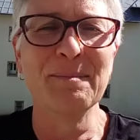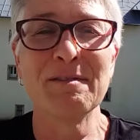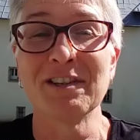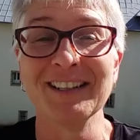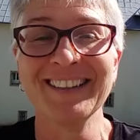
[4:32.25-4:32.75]
mais
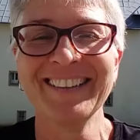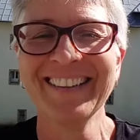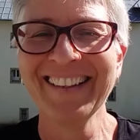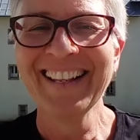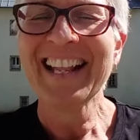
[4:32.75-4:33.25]
voilà.
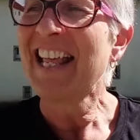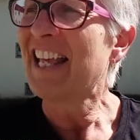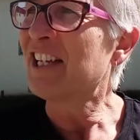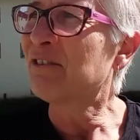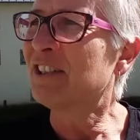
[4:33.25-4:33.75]

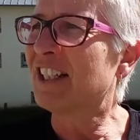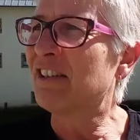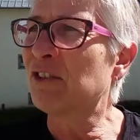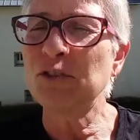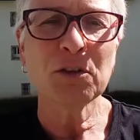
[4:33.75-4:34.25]
Écoutez,
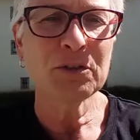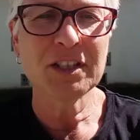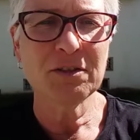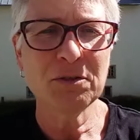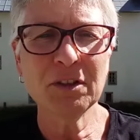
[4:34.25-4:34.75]
l'aventure
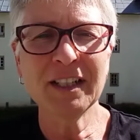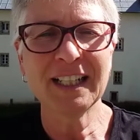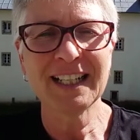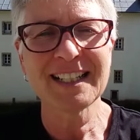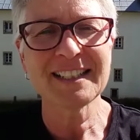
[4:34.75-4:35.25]
continue.
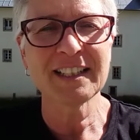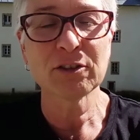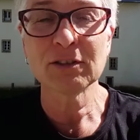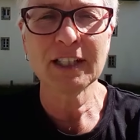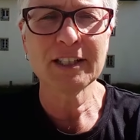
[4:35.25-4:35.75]
Là, c'est
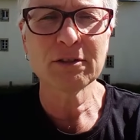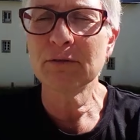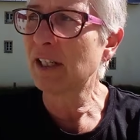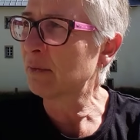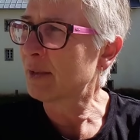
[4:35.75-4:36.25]
totale
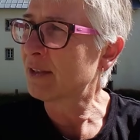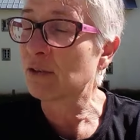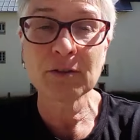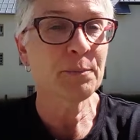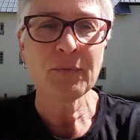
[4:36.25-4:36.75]
découverte parce
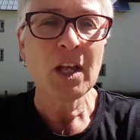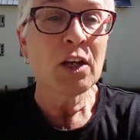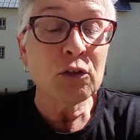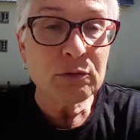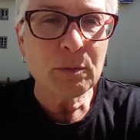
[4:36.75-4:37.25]
que
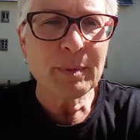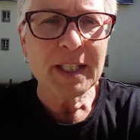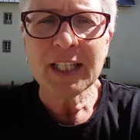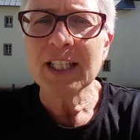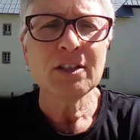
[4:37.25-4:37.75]
nouveau
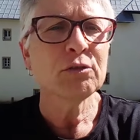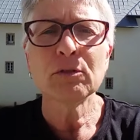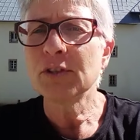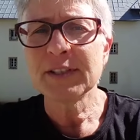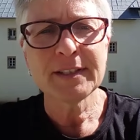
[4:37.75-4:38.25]
pays,
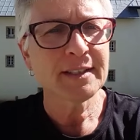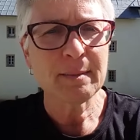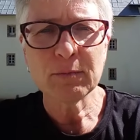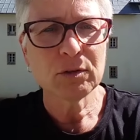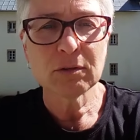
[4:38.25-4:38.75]
nouveau
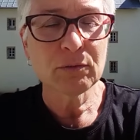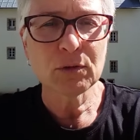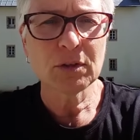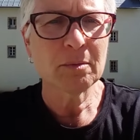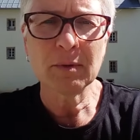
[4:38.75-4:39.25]
système de
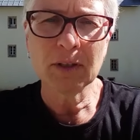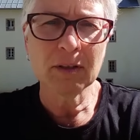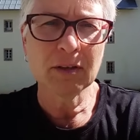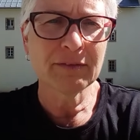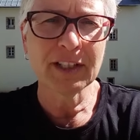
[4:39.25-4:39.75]

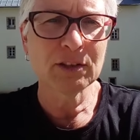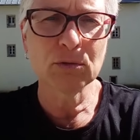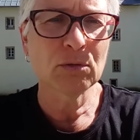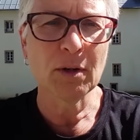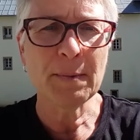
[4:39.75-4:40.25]
fonctionnement, enfin
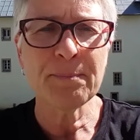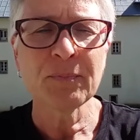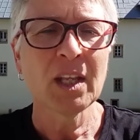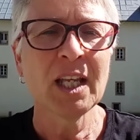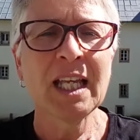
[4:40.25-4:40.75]
tout quoi.
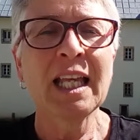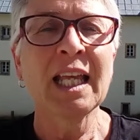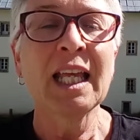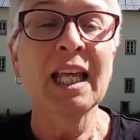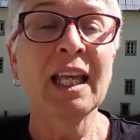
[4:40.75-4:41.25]

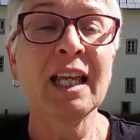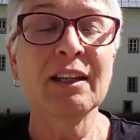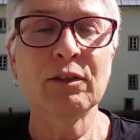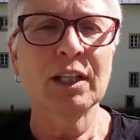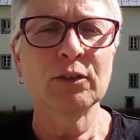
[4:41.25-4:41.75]

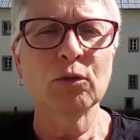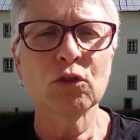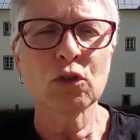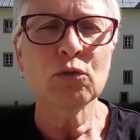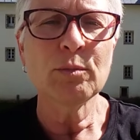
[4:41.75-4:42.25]
Et voilà, donc
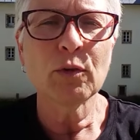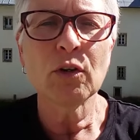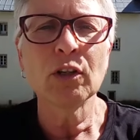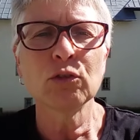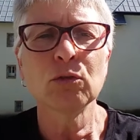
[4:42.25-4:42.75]
aujourd'hui, bon,
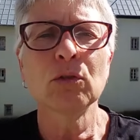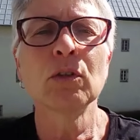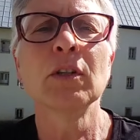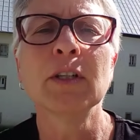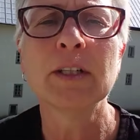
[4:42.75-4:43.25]
rando
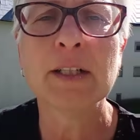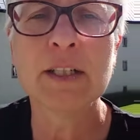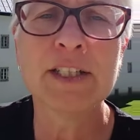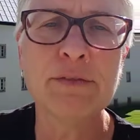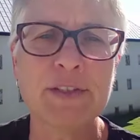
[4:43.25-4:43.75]

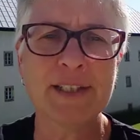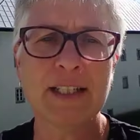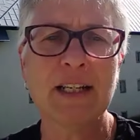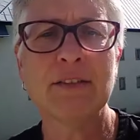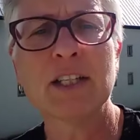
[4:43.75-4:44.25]

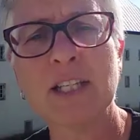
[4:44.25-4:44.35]
difficile avec